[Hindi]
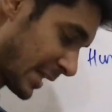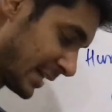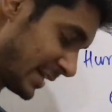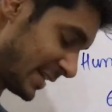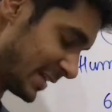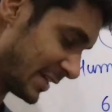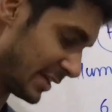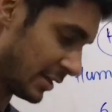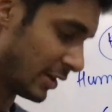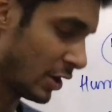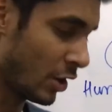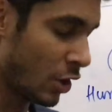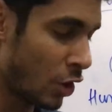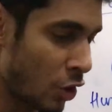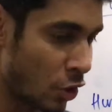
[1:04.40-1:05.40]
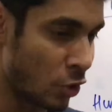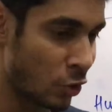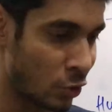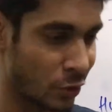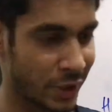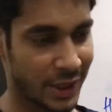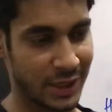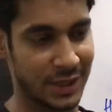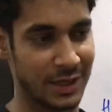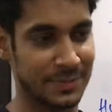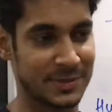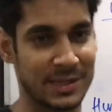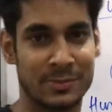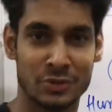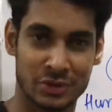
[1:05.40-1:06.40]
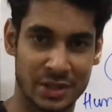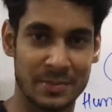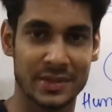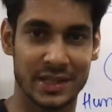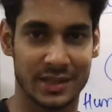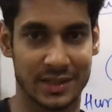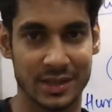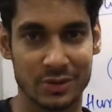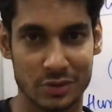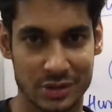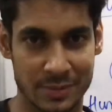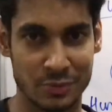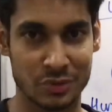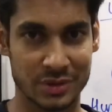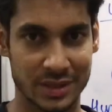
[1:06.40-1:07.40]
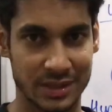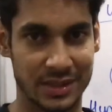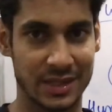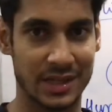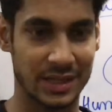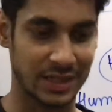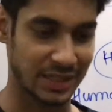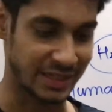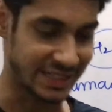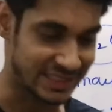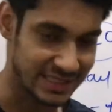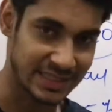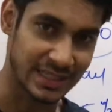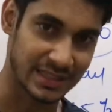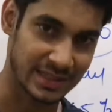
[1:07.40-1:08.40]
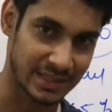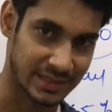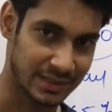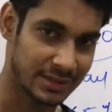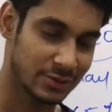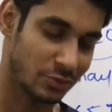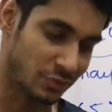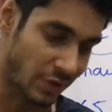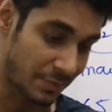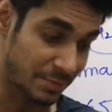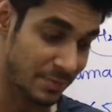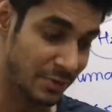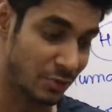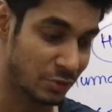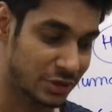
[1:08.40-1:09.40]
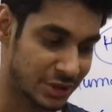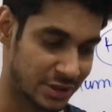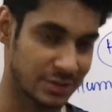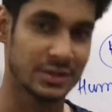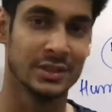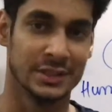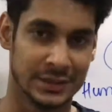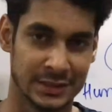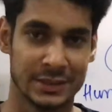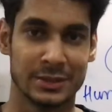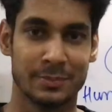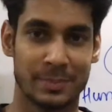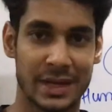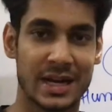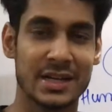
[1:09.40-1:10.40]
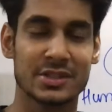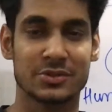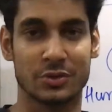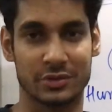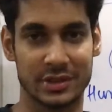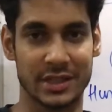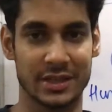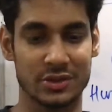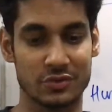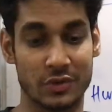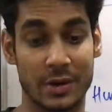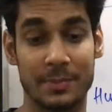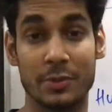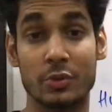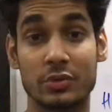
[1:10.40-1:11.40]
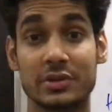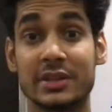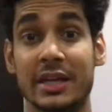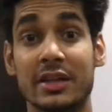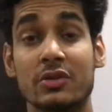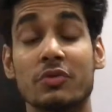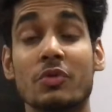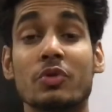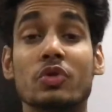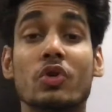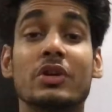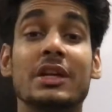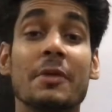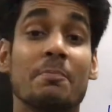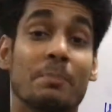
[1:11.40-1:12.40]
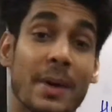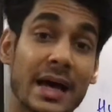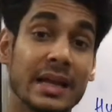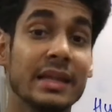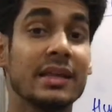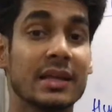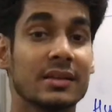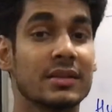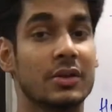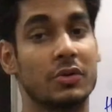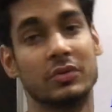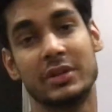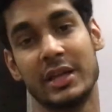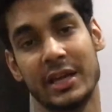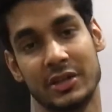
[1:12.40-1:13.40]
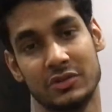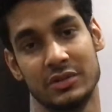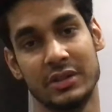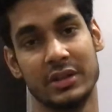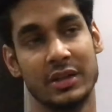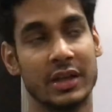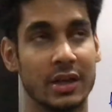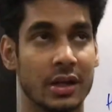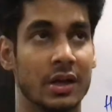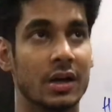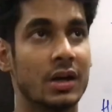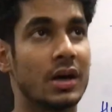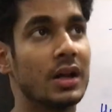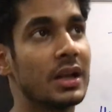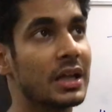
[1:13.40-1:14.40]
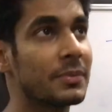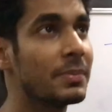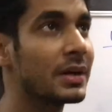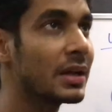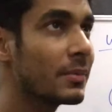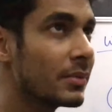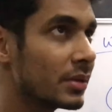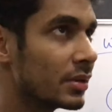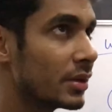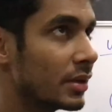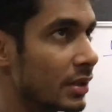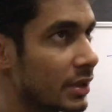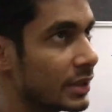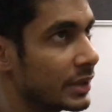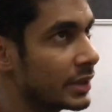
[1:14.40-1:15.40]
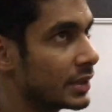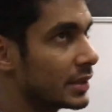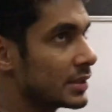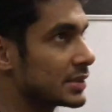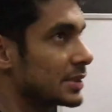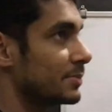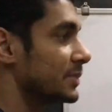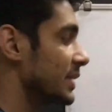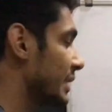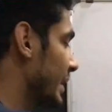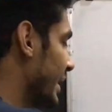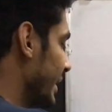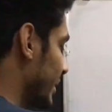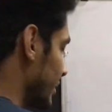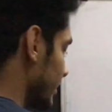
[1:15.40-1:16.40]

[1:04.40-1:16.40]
ठीक है और अगर आप समुद्र में देखें तो समुद्र के अगर नीचे देखते हैं तो वहाँ पे भी कुछ प्लांट्स होते हैं जो वहाँ पे उगते हैं तो वो टोटली पानी के अंदर होते हैं एक्चुअली और लगभग समथिंग लाइक